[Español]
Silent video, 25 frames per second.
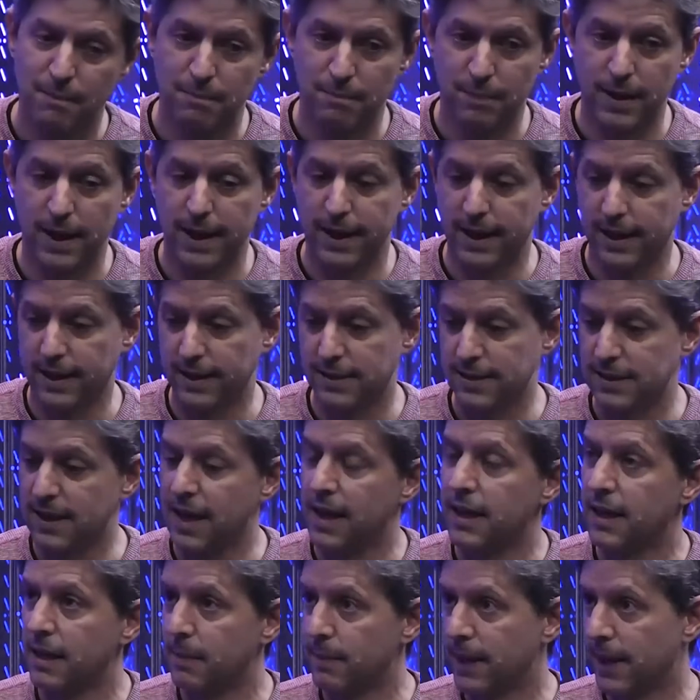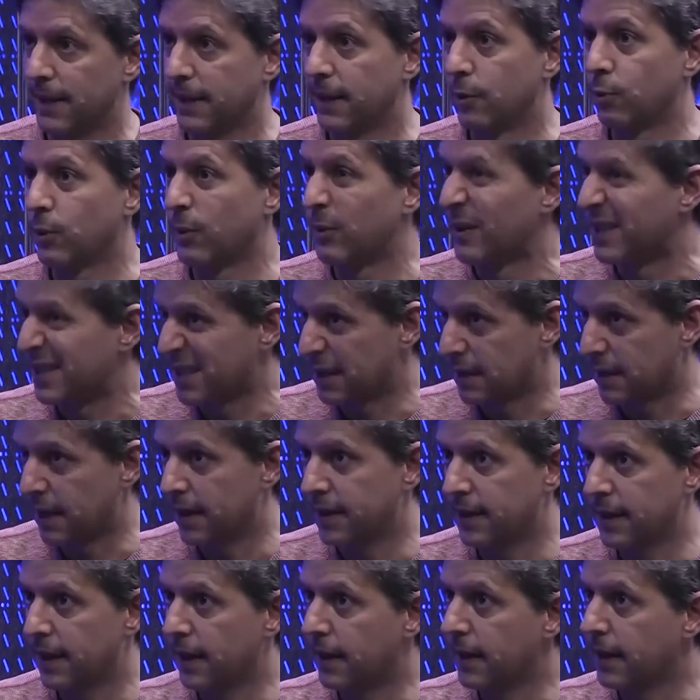para que si hay demanda
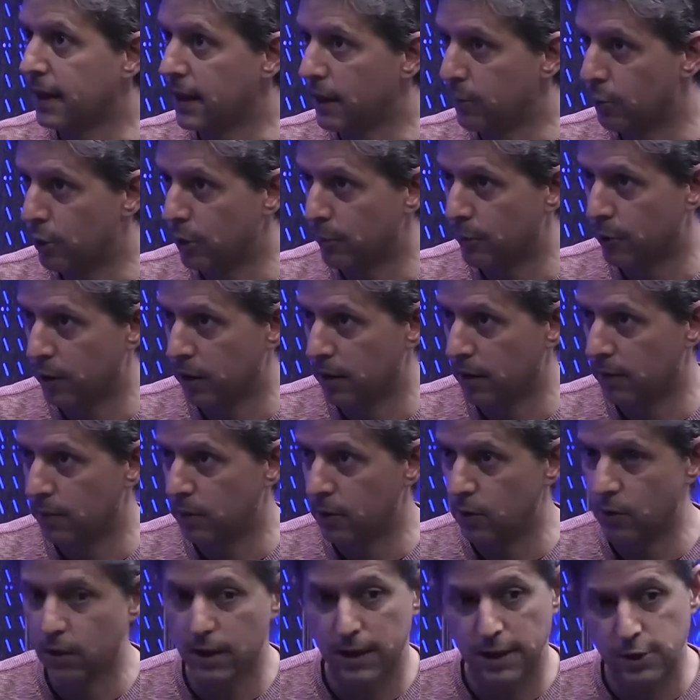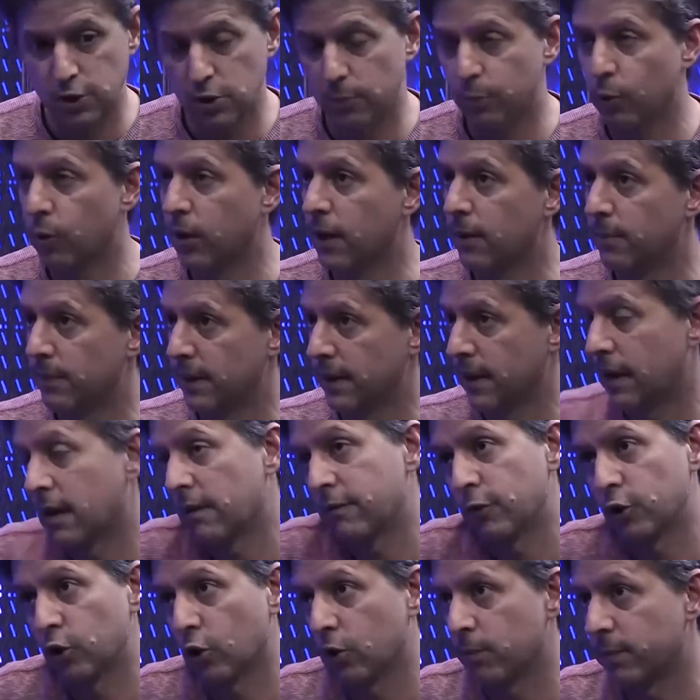universitaria del libro, por ejemplo, que ellos puedan vender las
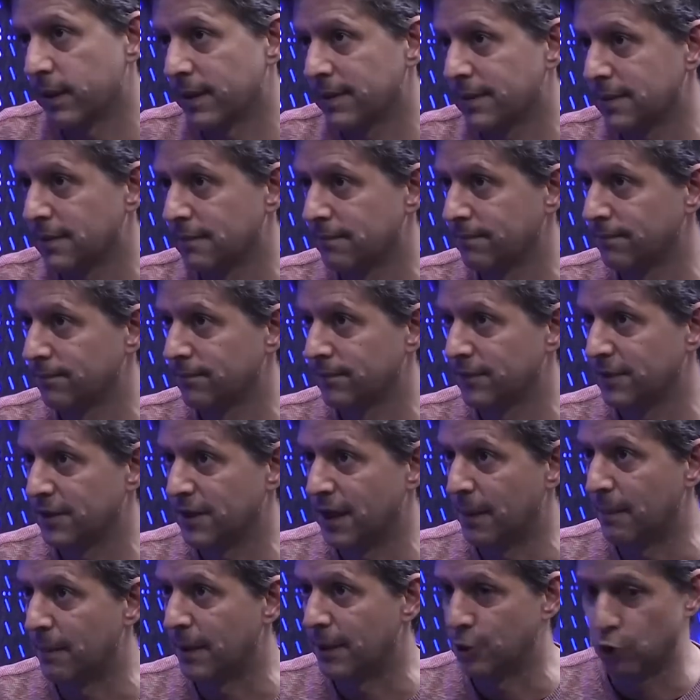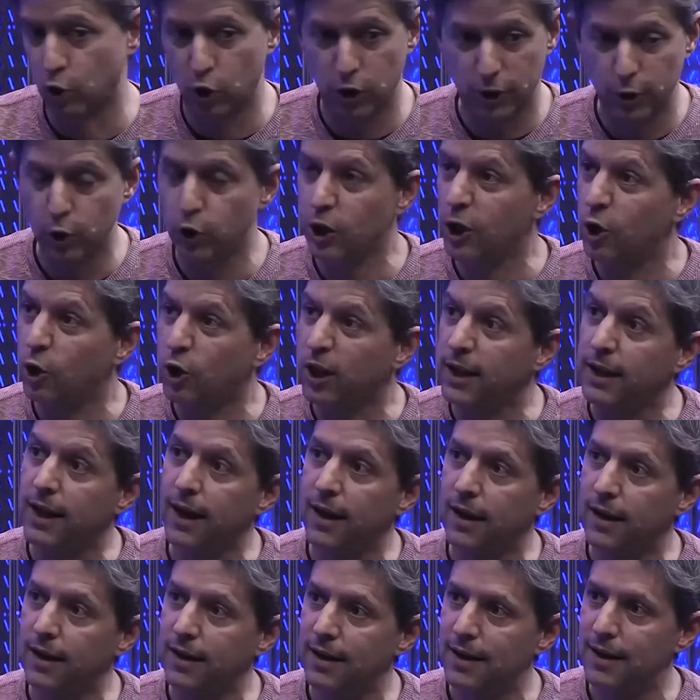fotocopias Simple. Yo les doy el
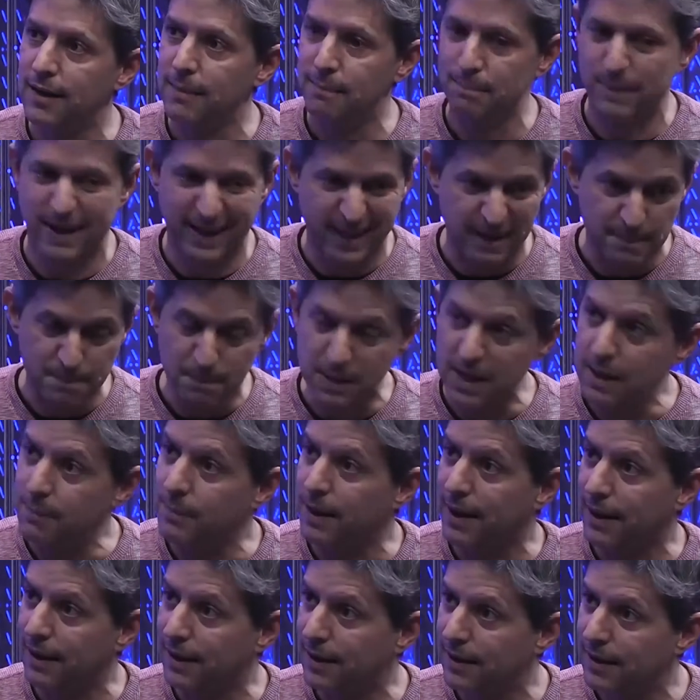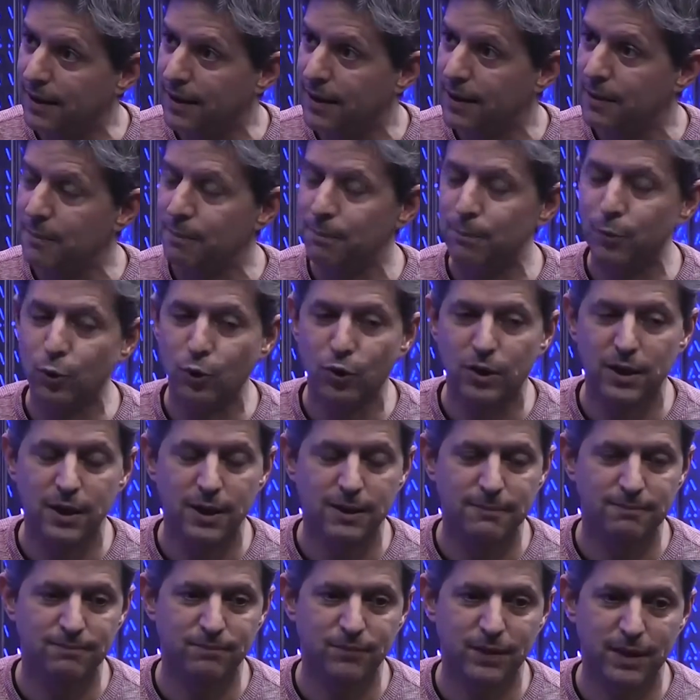original para que impriman,
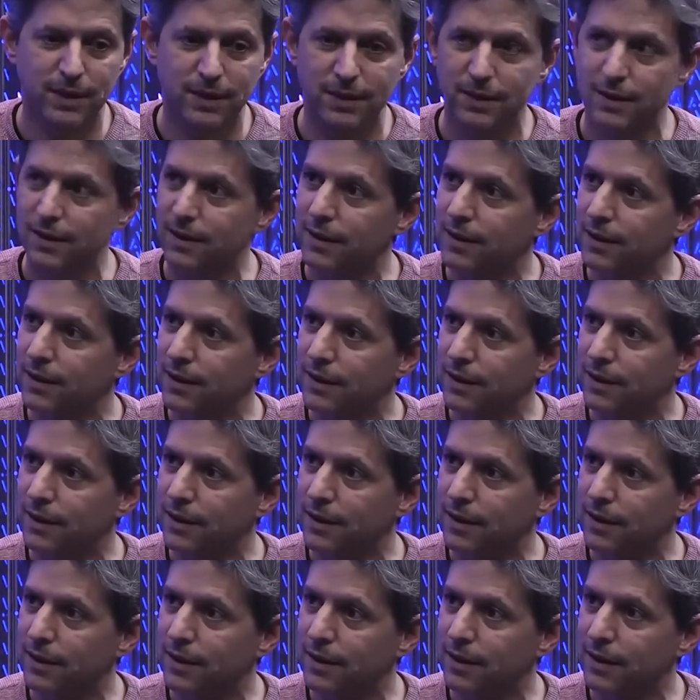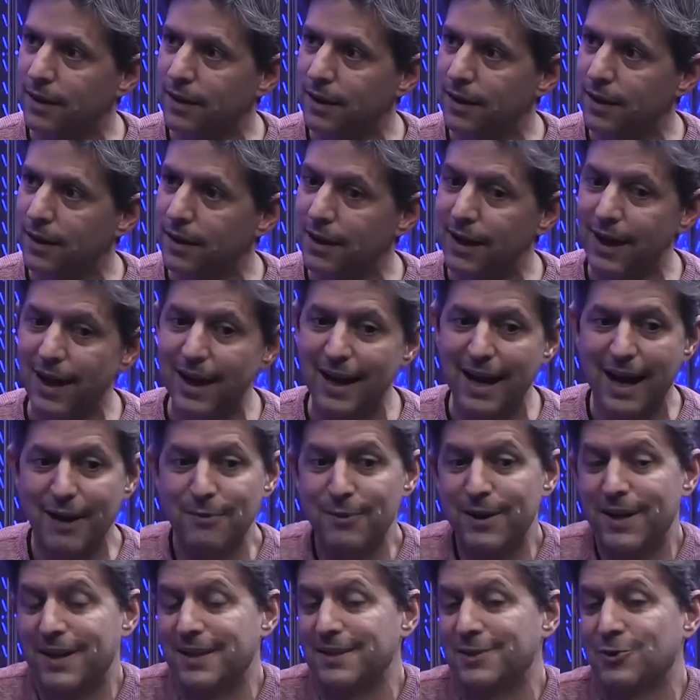porque... Y no es tontería eso. a
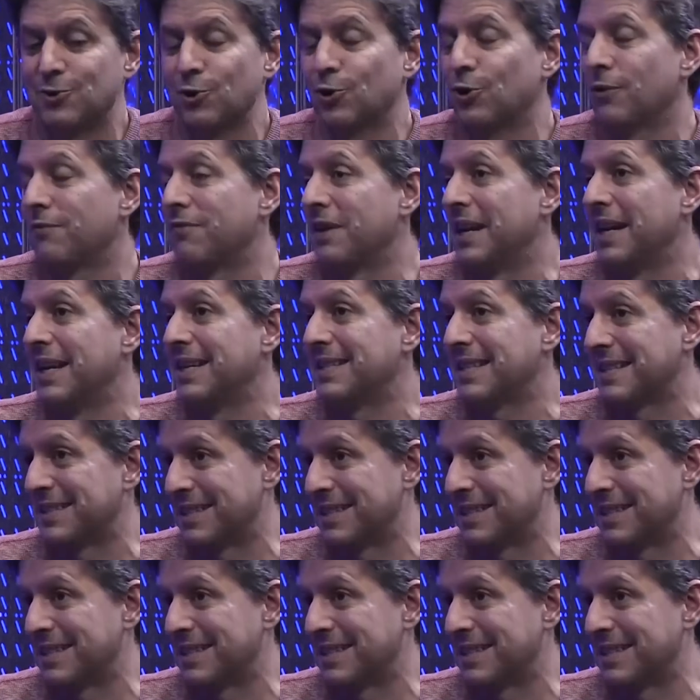ver, yo estoy feliz